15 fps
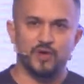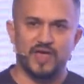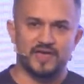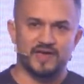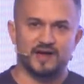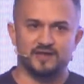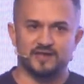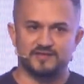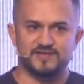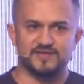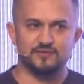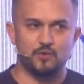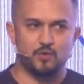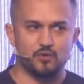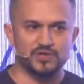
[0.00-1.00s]

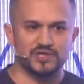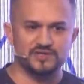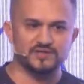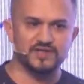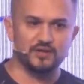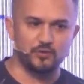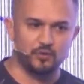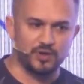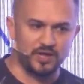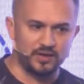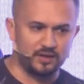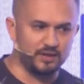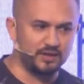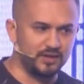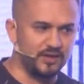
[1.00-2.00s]
eyaletin oranına göre
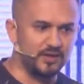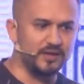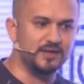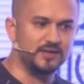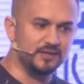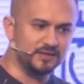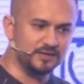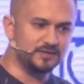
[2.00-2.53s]
e,